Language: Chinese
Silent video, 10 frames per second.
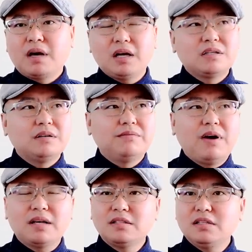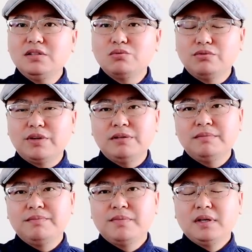开始挖自己祖坟，
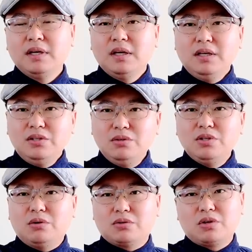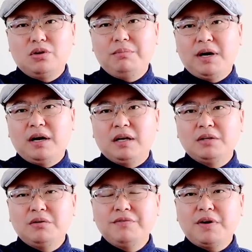就有时候吧，
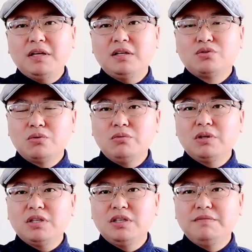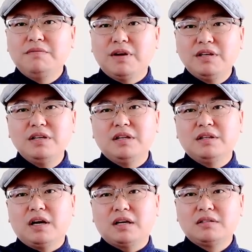你会发现中国这些文
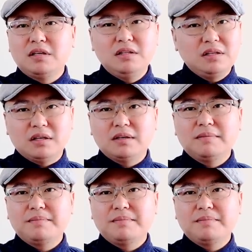人呐，真的，